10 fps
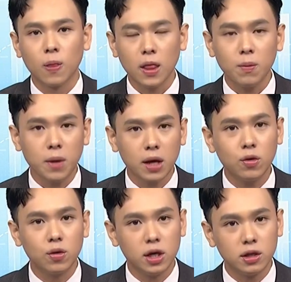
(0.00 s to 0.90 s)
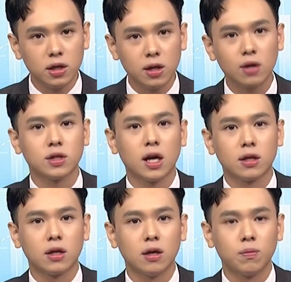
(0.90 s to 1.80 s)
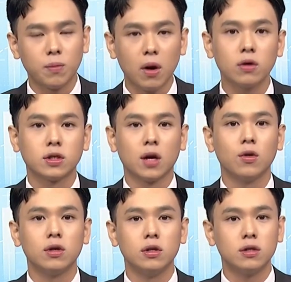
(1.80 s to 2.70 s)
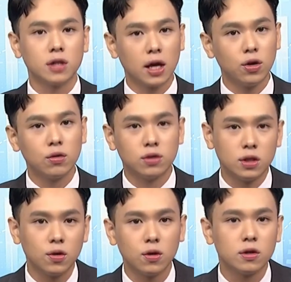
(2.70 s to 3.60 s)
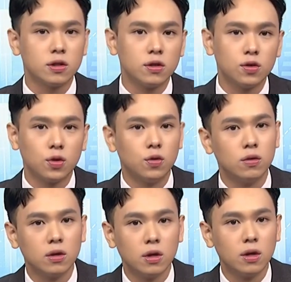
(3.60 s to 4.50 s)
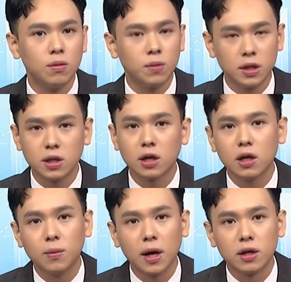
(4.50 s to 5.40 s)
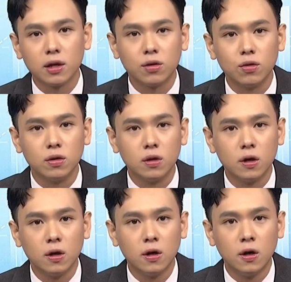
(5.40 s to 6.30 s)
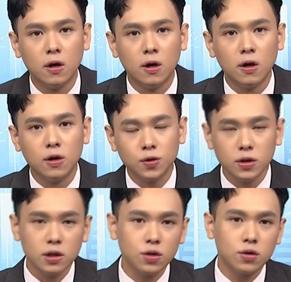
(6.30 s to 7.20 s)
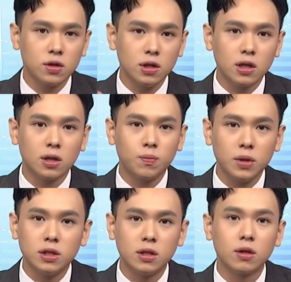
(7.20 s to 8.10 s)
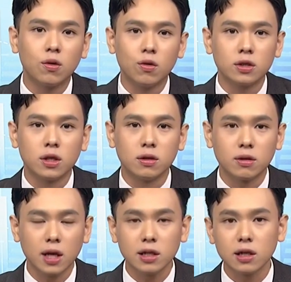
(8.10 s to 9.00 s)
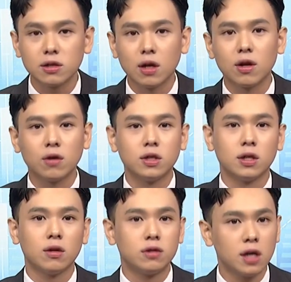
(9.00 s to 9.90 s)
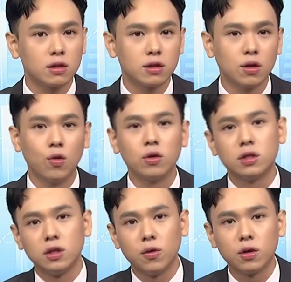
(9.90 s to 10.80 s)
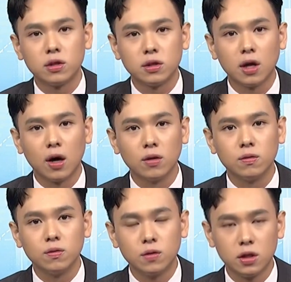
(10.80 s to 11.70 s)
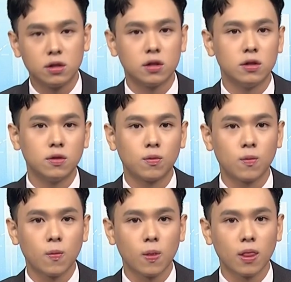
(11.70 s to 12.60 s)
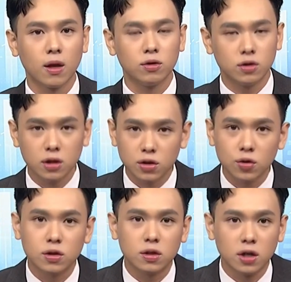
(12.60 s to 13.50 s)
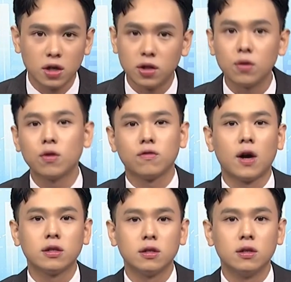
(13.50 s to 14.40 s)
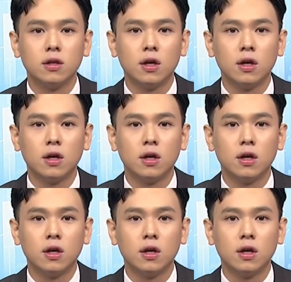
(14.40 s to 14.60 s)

那美股一定要下跌，鲍尔才会才有机会试出偏向鸽派的言论。所以这就是一个必经的过程。大家只要了解到这样子的逻辑，你会知道，其实这就是一定会发生。